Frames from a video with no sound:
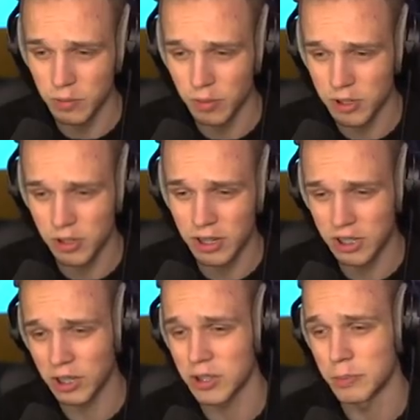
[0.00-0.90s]
bo może ona
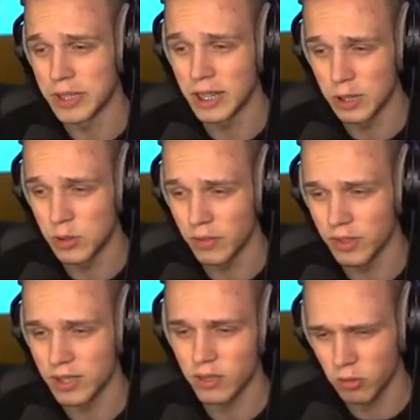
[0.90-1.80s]
się jakoś specjalizuje w
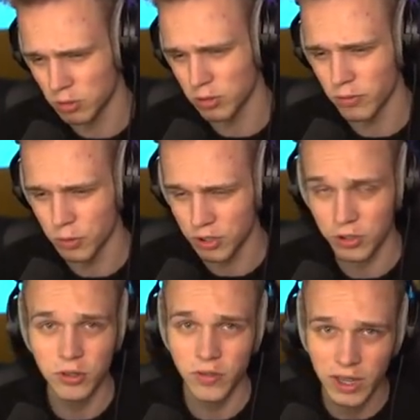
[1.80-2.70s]
tych snach. W końcu to wróżka,
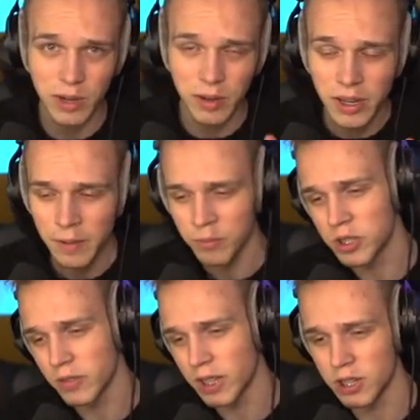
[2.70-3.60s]
aczkolwiek ja, mi
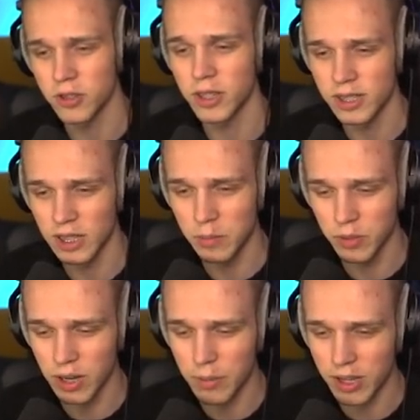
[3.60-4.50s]
się wydaje, że ona jest takim
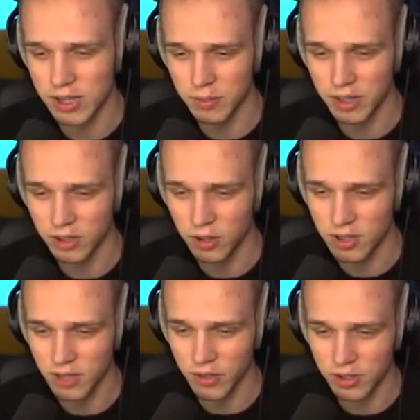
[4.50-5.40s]
podrabiańcem i nie do
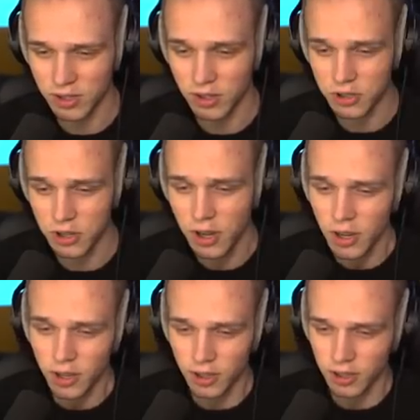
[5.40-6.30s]
końca wie, o co chodzi.
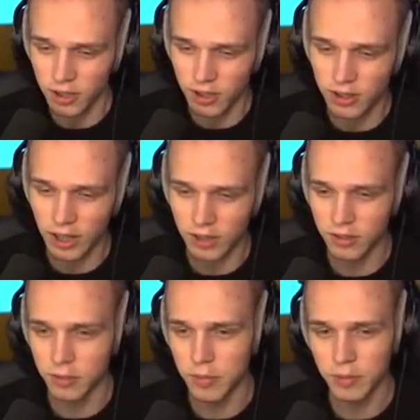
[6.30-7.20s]
I tak,
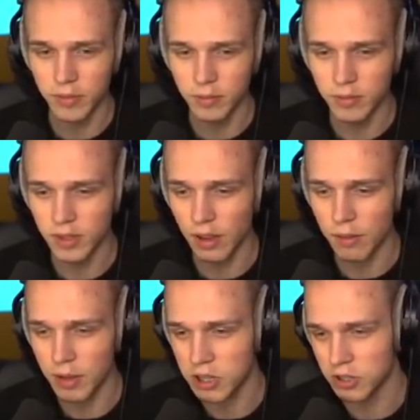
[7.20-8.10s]
y, nie
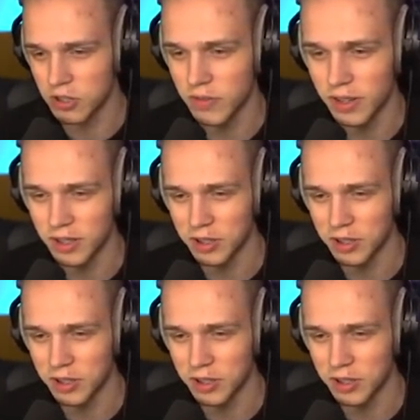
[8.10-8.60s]
wiem, jakieś dziwne